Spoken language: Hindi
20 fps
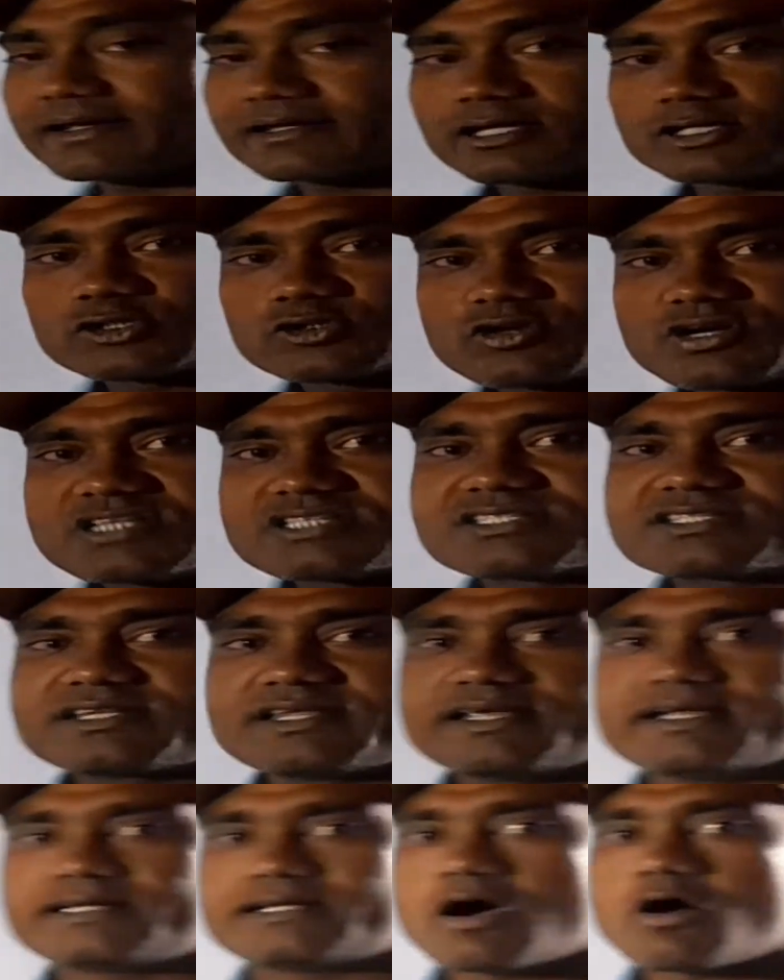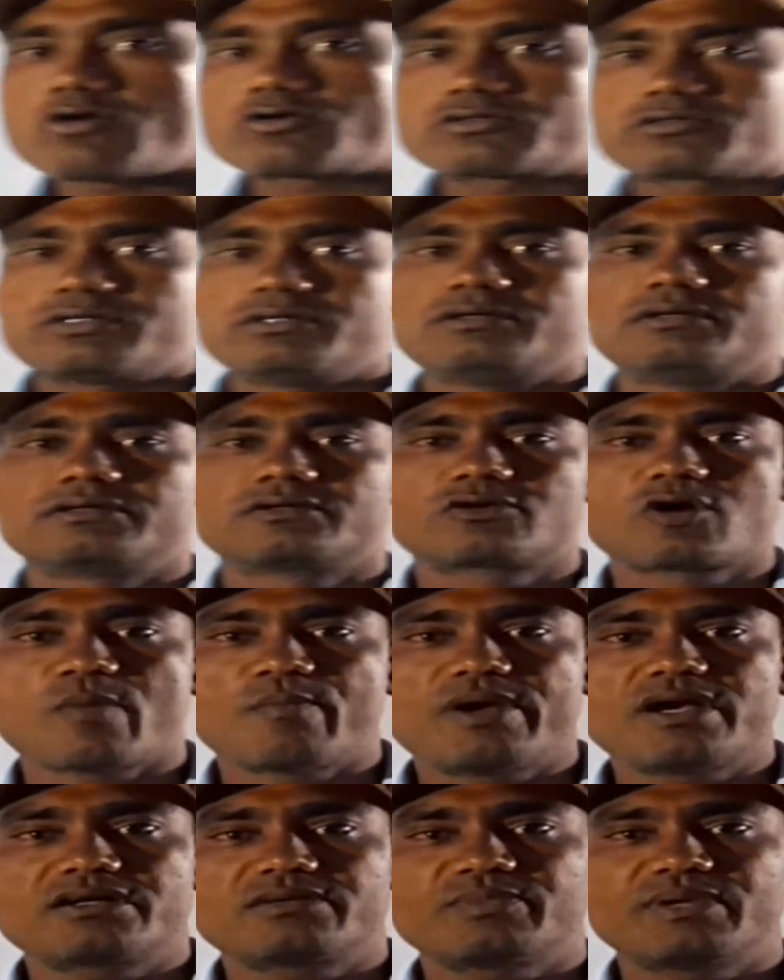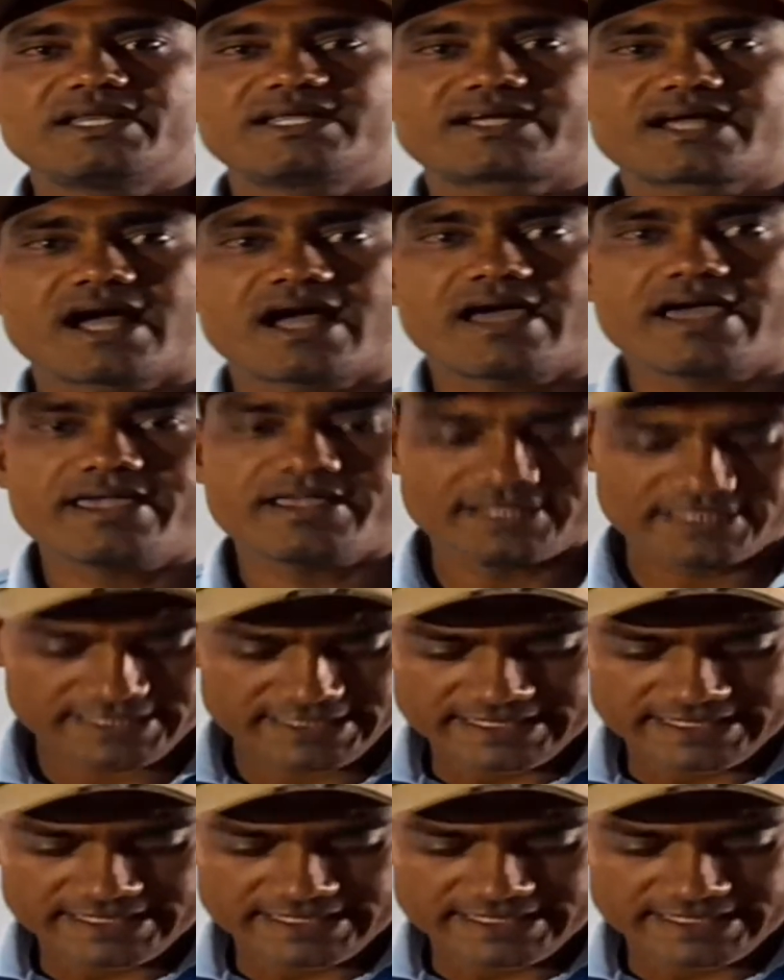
एक स्टूडेंट्स ने डाउट कमेंट में लिखा है